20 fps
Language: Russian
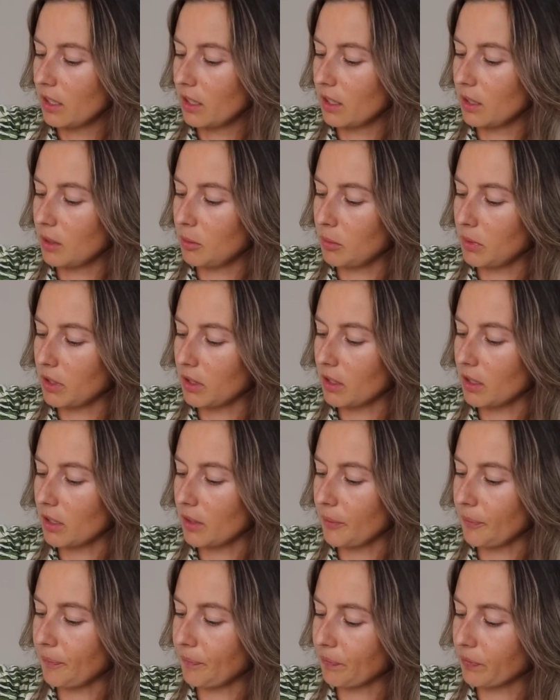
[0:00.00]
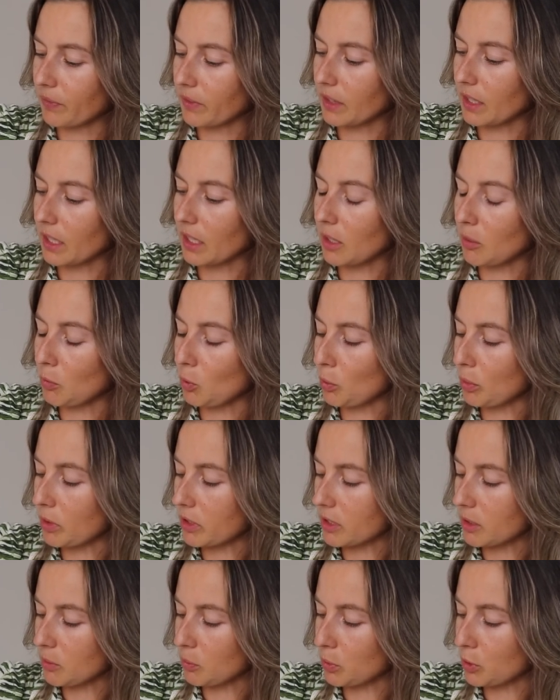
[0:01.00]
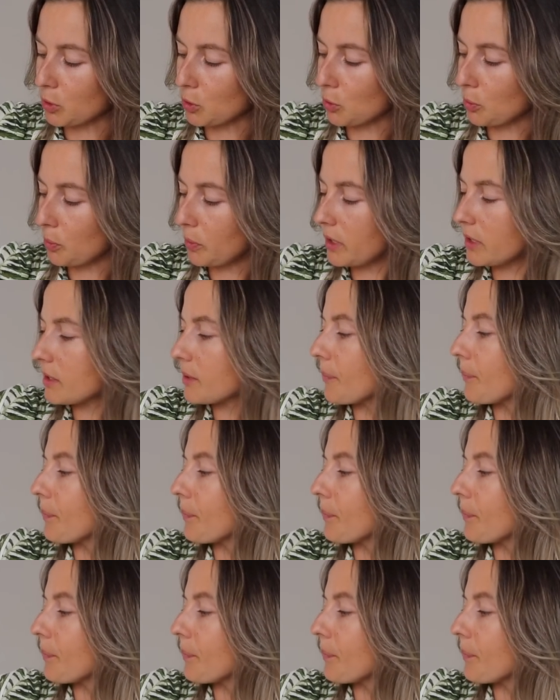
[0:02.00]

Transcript: именно таким образом поступить.